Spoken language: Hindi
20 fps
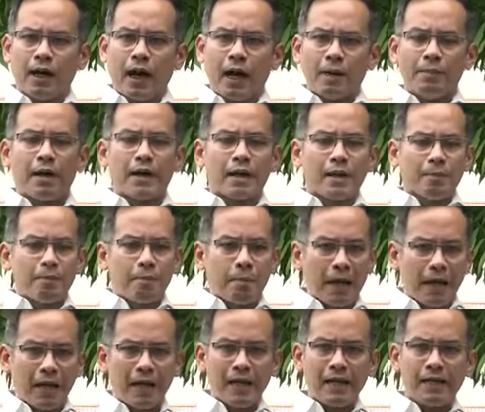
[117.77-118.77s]
हमारे
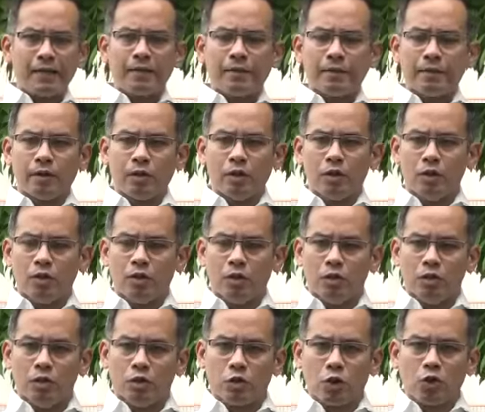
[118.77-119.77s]
पहले
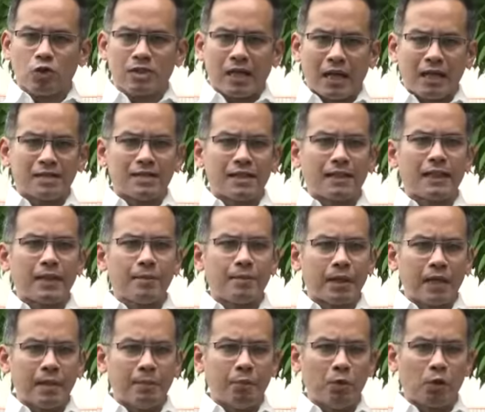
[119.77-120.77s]
जो सांसद है
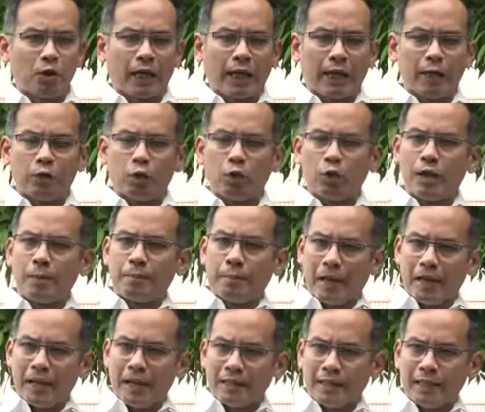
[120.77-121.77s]
मणिपुर के उन्होंने
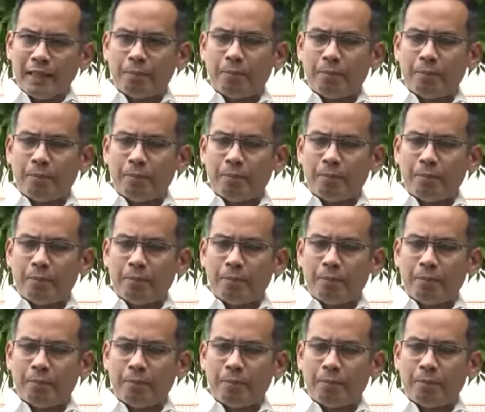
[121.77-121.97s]
पहले दिन